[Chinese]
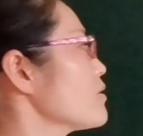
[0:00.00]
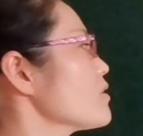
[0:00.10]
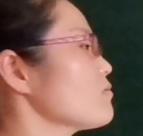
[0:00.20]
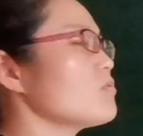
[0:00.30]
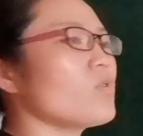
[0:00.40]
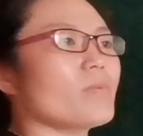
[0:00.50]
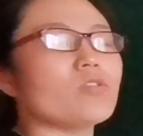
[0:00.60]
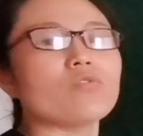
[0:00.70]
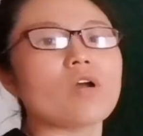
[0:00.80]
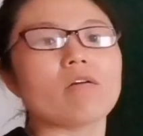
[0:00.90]
这个字，我们
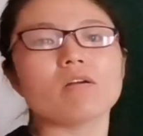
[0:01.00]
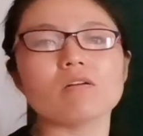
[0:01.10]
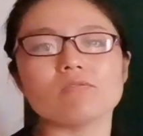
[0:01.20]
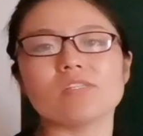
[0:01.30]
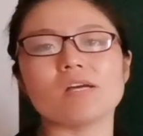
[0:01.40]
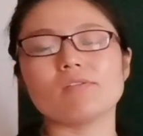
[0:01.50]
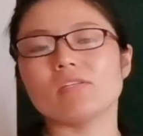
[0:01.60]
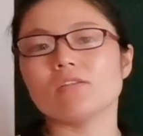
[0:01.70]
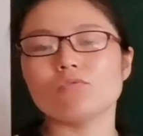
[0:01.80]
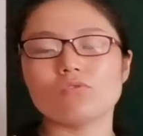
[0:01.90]
就要更小
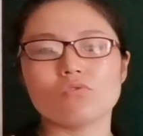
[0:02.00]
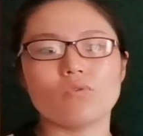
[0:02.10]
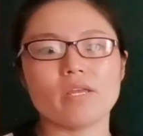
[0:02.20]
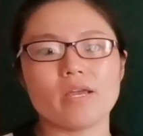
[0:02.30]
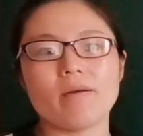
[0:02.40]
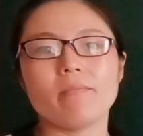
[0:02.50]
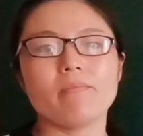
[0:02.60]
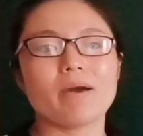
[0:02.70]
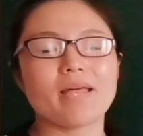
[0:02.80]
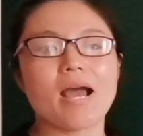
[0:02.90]
心的去处理，
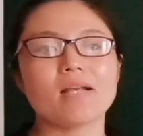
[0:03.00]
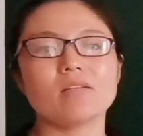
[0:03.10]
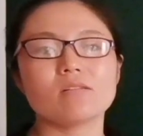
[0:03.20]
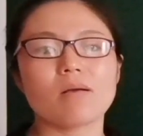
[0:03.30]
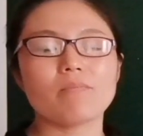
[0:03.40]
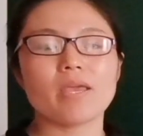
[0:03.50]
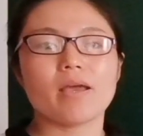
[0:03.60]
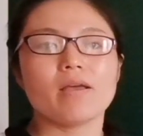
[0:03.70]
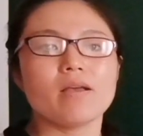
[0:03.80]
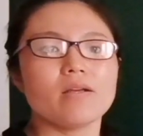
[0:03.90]
把它上面
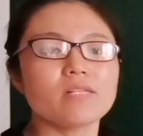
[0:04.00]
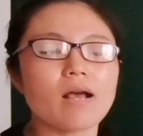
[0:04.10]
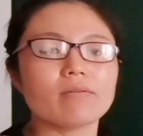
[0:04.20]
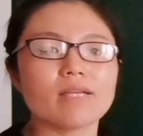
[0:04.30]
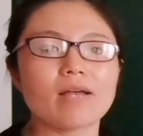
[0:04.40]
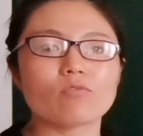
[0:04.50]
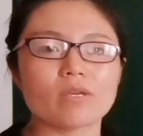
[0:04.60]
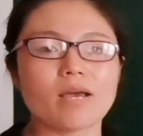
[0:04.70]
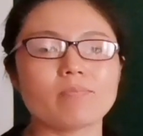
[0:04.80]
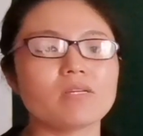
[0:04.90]
上下都
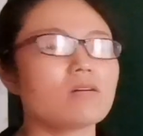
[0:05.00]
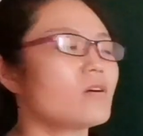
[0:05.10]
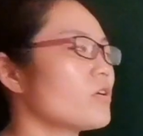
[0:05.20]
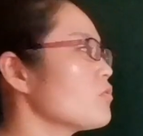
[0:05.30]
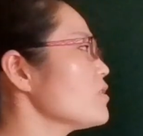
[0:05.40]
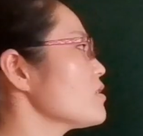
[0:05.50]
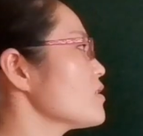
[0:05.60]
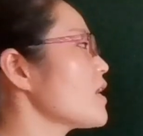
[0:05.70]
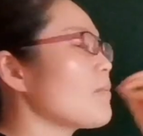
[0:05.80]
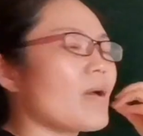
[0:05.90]
给它平衡好，尤其是
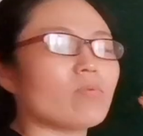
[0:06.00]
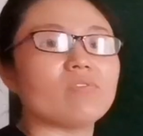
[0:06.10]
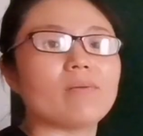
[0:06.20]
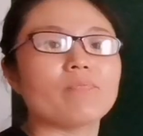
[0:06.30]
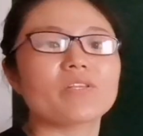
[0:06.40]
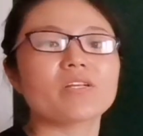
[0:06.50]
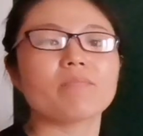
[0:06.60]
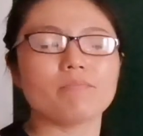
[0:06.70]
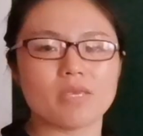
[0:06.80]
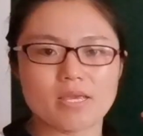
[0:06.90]
上半部分这个
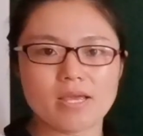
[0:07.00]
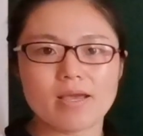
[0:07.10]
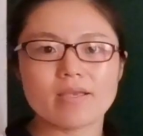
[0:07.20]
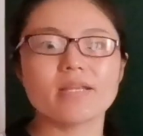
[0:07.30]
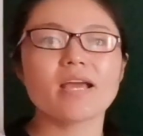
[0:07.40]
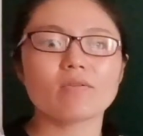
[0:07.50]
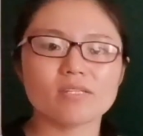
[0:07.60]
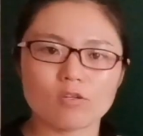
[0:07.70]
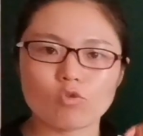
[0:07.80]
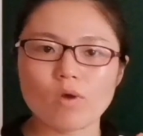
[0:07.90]
米一定要
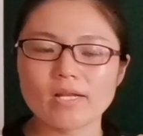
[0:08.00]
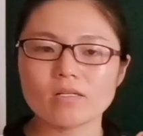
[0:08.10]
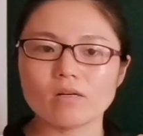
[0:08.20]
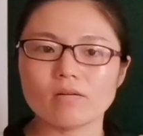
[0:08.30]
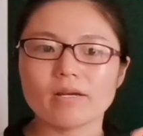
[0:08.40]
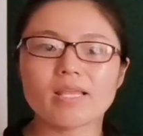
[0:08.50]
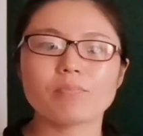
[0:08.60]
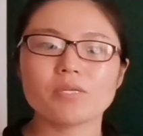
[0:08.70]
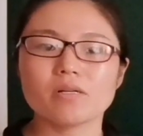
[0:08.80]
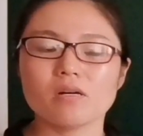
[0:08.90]
写端正，给它
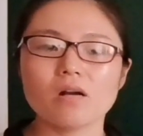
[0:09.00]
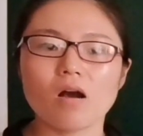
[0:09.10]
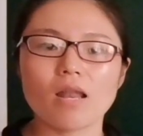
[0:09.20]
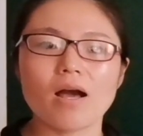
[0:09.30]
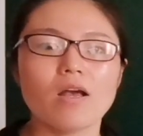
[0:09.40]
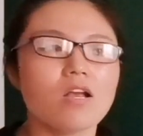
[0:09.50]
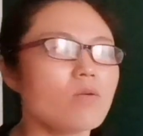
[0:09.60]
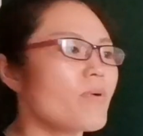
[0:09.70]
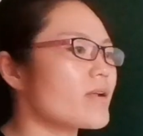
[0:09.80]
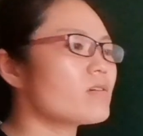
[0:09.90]
平衡好了，
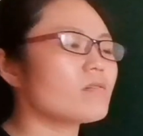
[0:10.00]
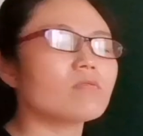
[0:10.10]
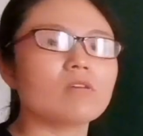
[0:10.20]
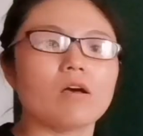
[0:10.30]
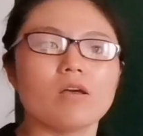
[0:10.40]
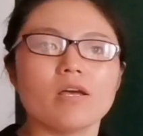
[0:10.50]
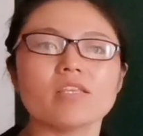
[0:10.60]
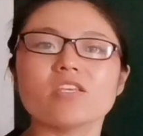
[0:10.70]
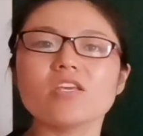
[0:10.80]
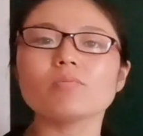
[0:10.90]
不然这个字
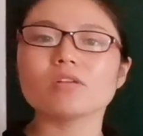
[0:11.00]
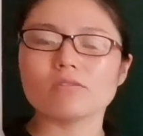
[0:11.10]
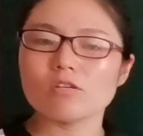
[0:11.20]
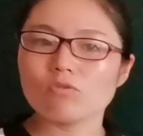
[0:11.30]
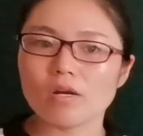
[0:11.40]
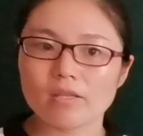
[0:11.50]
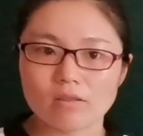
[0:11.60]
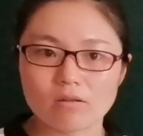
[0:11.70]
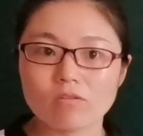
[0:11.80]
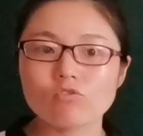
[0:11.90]
你一不小心就肯定
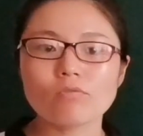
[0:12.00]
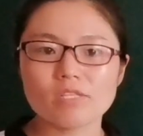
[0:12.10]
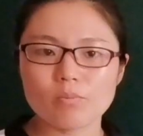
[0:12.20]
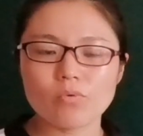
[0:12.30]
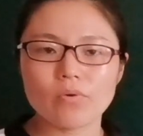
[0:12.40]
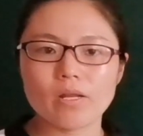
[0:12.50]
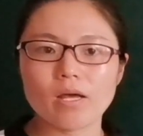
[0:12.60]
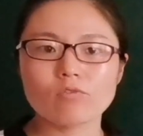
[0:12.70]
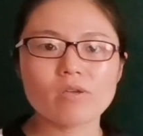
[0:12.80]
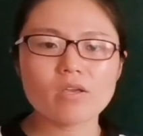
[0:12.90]
能重心不稳
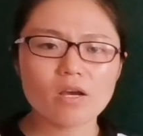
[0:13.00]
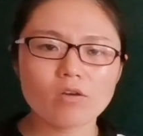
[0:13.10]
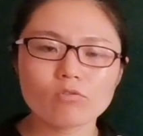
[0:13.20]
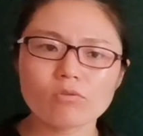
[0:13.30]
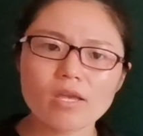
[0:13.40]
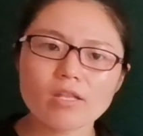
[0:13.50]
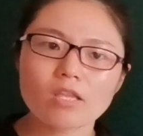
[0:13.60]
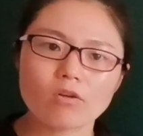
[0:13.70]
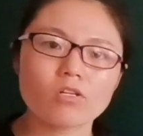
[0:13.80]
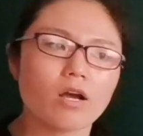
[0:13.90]
了。所以，所以
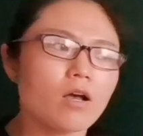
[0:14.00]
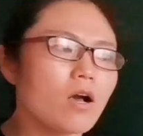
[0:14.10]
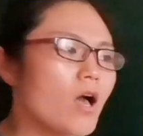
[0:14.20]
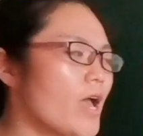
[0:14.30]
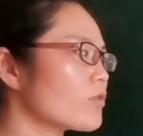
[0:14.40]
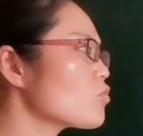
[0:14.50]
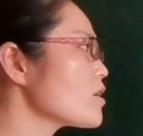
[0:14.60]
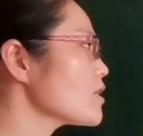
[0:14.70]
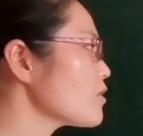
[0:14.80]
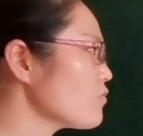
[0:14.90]
导致很多
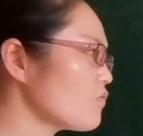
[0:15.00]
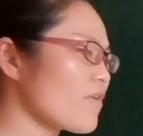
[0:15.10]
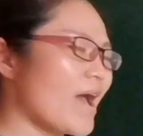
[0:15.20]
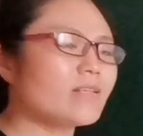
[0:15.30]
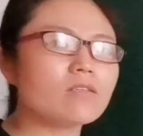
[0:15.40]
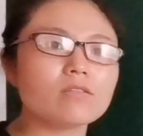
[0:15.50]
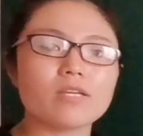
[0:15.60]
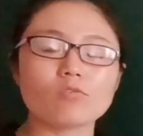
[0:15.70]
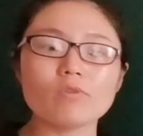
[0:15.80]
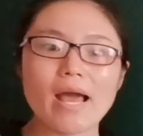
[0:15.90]
人这个凡字
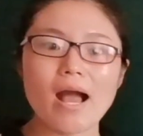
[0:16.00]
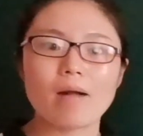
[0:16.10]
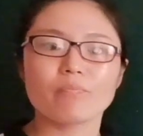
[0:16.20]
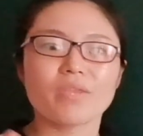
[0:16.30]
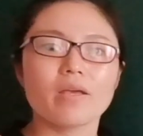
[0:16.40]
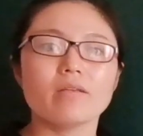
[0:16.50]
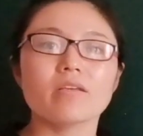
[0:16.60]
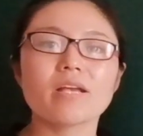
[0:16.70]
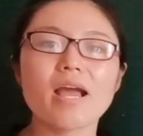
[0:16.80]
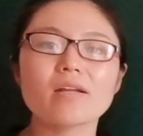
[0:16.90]
写出来啊。
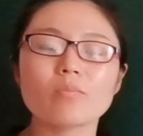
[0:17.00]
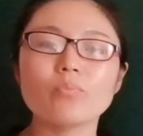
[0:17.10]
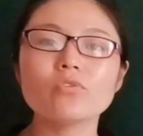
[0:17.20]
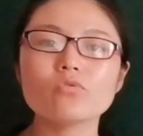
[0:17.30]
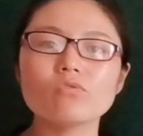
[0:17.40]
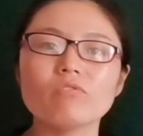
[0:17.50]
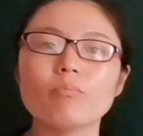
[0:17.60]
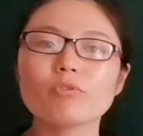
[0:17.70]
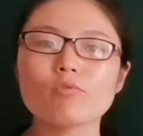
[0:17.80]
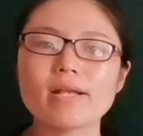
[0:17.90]
你看着不舒服、
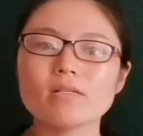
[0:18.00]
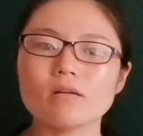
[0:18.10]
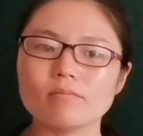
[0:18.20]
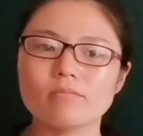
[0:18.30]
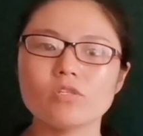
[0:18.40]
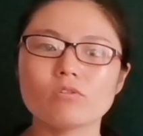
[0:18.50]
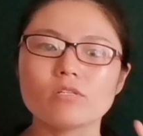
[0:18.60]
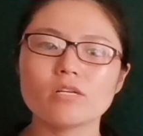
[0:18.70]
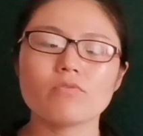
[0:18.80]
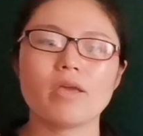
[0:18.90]
不端正，就是
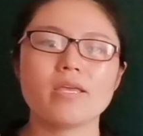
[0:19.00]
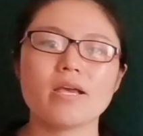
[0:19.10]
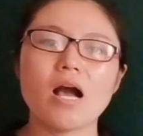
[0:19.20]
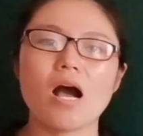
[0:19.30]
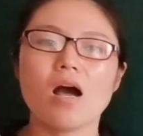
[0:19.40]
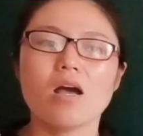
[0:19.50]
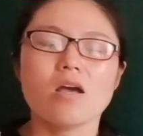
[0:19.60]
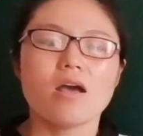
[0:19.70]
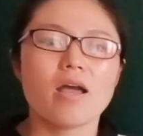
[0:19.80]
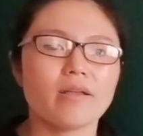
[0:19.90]
这个原因啊！
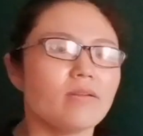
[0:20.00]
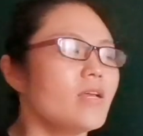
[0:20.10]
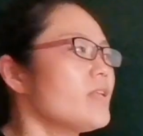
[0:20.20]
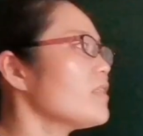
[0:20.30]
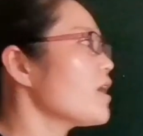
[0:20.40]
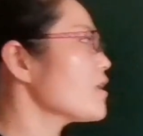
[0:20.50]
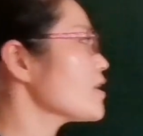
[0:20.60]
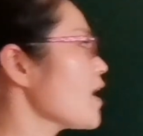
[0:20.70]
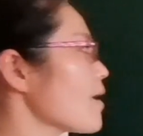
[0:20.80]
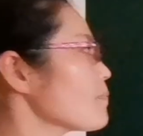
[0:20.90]
哎，那
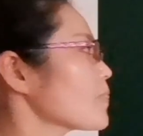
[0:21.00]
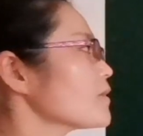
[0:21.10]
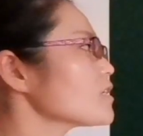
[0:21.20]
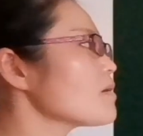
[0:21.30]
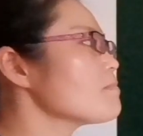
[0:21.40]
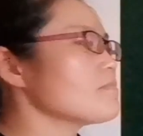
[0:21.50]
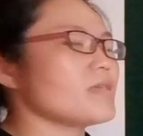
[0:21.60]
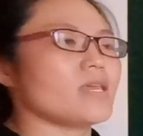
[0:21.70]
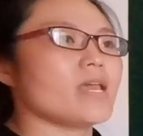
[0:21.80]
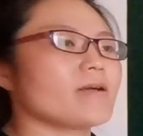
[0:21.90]
你看这个“
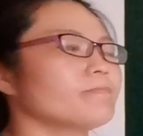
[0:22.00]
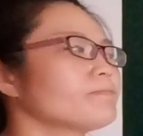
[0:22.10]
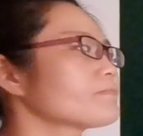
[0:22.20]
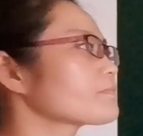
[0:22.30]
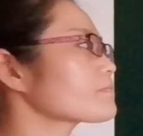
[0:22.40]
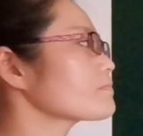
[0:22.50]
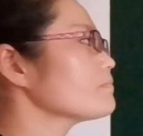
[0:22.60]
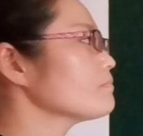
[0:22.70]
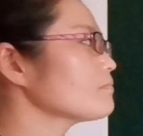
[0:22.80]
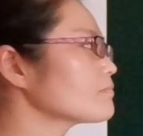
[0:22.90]

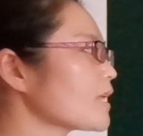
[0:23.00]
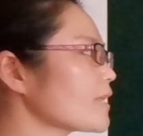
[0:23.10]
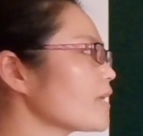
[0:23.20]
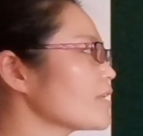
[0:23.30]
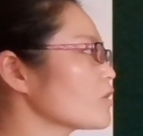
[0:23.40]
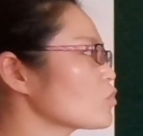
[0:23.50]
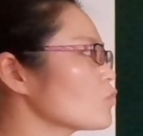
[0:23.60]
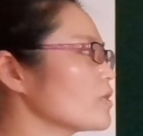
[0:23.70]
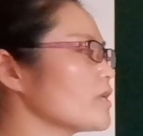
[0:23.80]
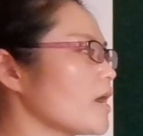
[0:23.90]
敏”，大家一定要
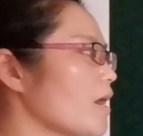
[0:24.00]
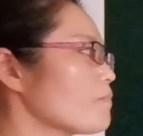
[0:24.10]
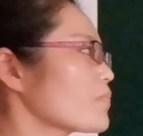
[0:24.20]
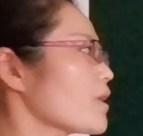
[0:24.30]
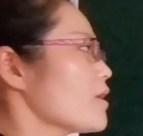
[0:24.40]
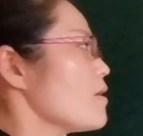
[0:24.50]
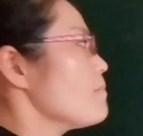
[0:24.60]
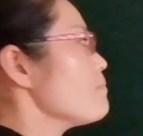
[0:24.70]
注意啊！“